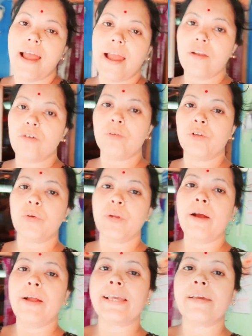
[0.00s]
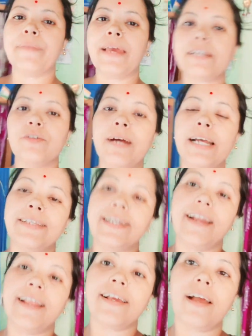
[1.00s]
হ্যালো বন্ধুরা ওয়েলকাম ব্যাক টু মাই
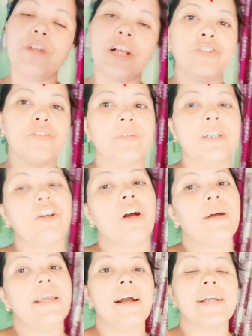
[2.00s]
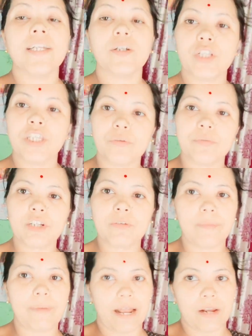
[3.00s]
চ্যানেল কেমন আছো তোমরা সবাই আশা করছি তোমরা
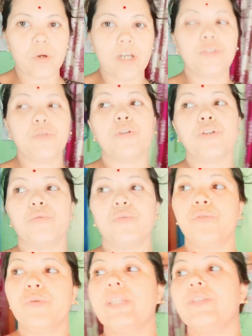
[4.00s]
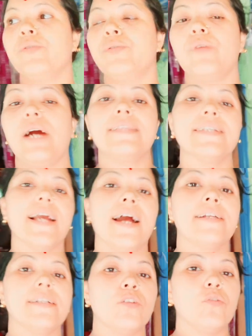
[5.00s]
সবাই ভালো আছো সুস্থ আছো তো আজকে
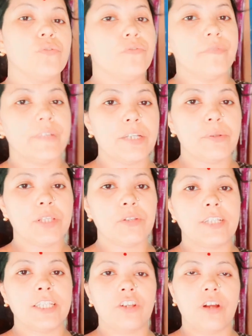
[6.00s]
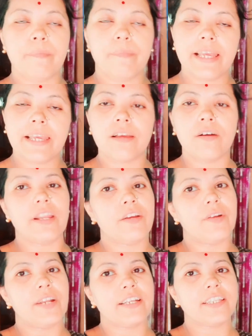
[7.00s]
আরেকটা নতুন ভিডিওতে তোমাদের সবাইকে অনেক
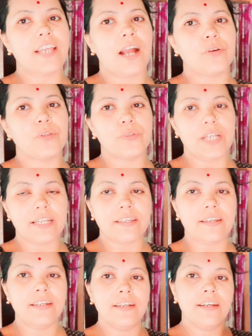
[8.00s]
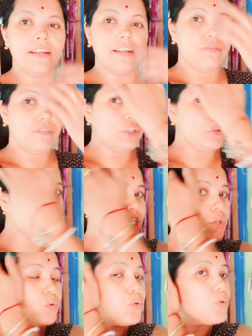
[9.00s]
অনেক স্বাগত জানিয়ে ভিডিওটা
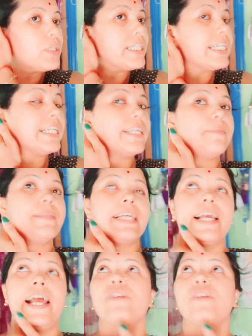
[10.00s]
শুরু করছি এ টাইম থেকে